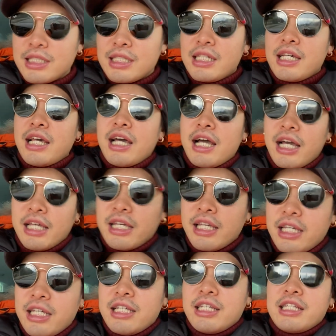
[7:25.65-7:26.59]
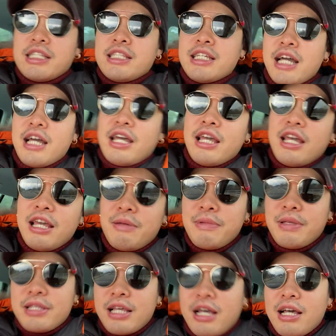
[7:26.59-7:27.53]
はい。じゃあ、えー、
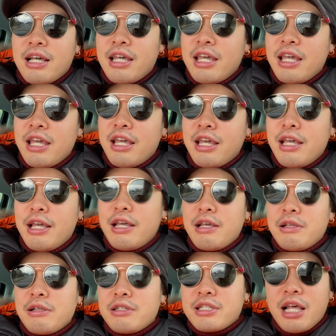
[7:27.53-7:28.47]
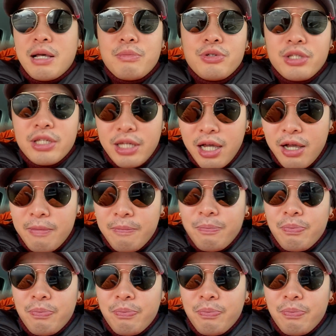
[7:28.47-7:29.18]
皆さん、えー、寒い日が、